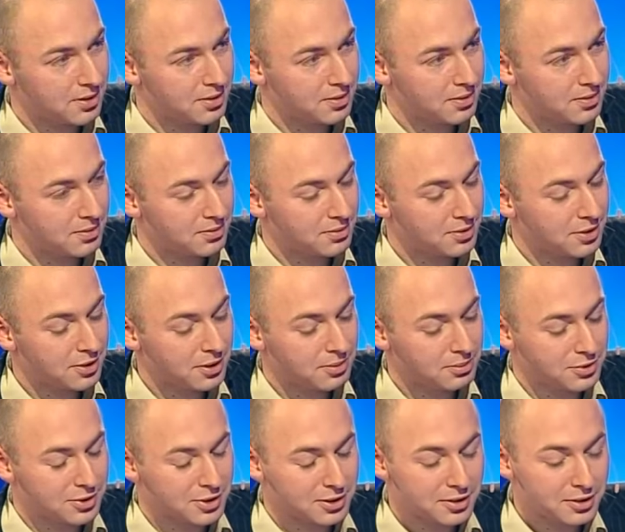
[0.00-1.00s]
było. No
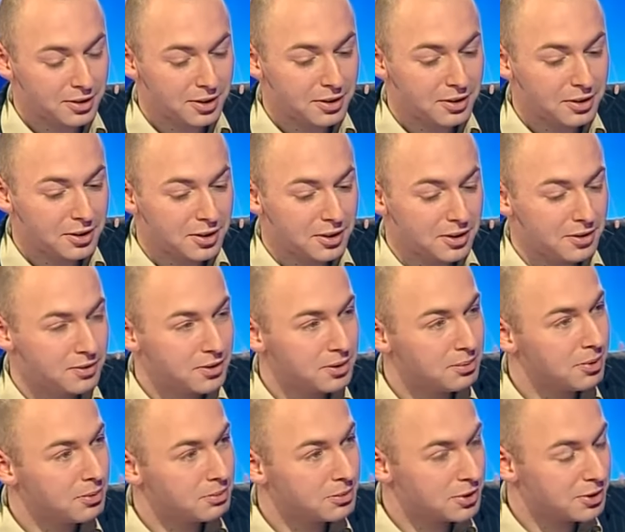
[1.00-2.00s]
dobrze, no to w tym
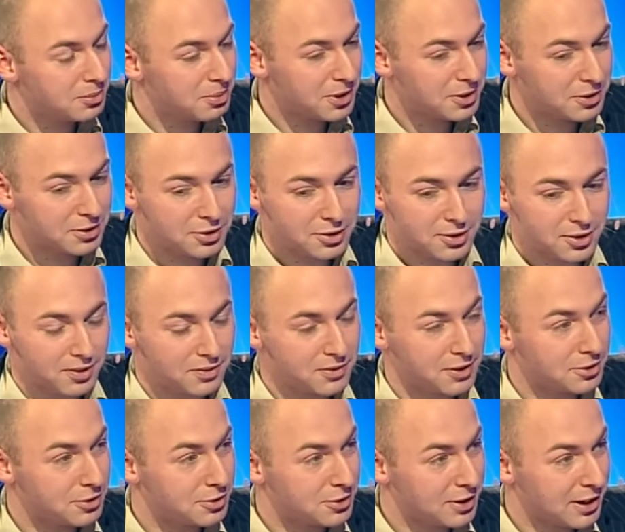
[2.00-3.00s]
momencie, panie Krzysztofie,
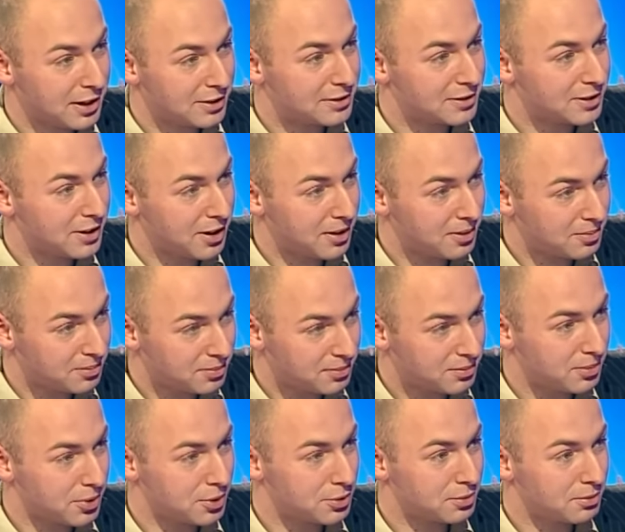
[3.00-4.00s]
trzynastka
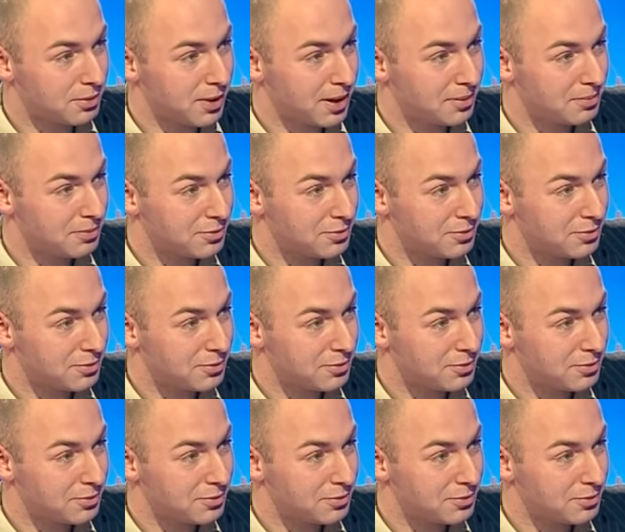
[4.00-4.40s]
poszła,